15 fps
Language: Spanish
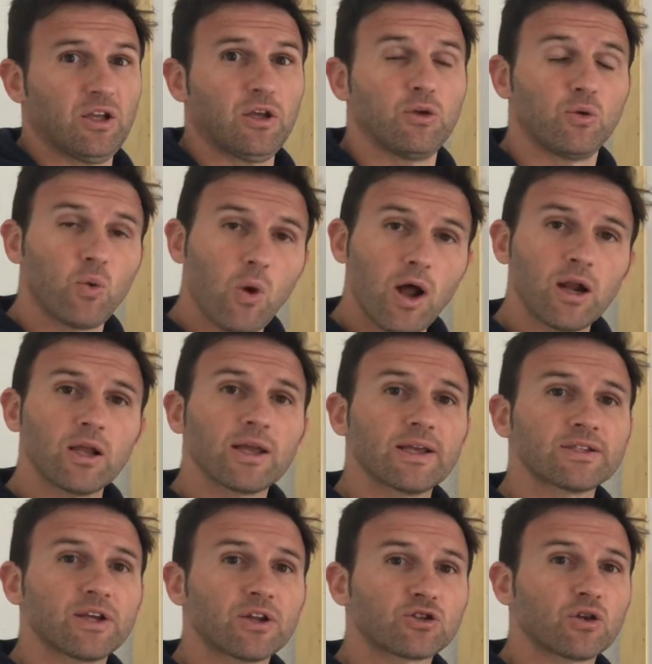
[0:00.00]
Igual que
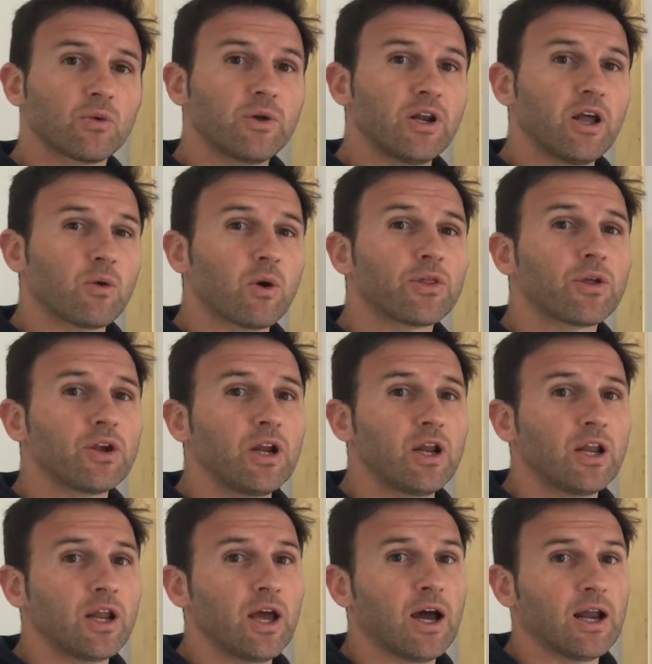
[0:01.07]
se resolvían las ecuaciones
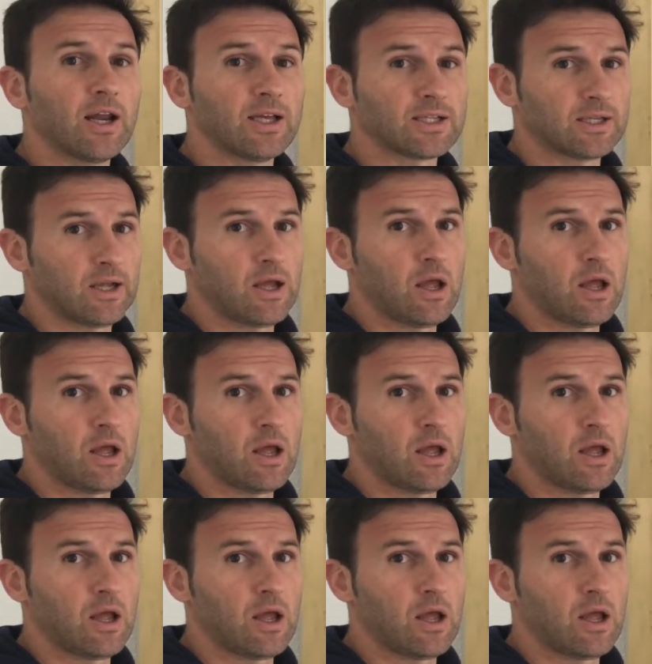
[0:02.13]
lineales,